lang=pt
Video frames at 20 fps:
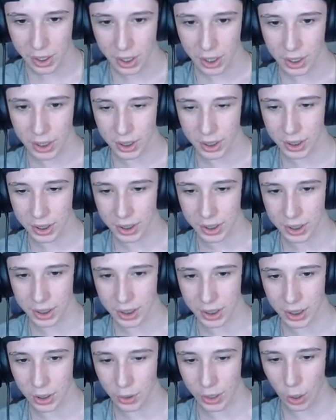
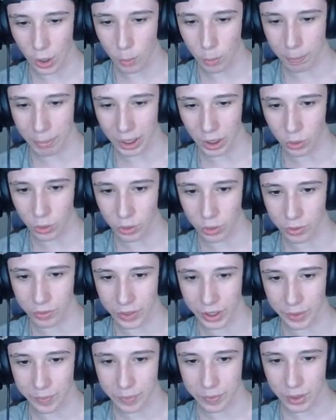E eu quero upar logo,
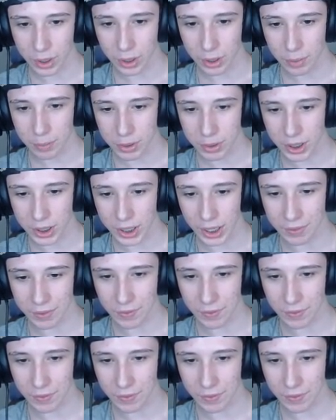velho. Porque daí vai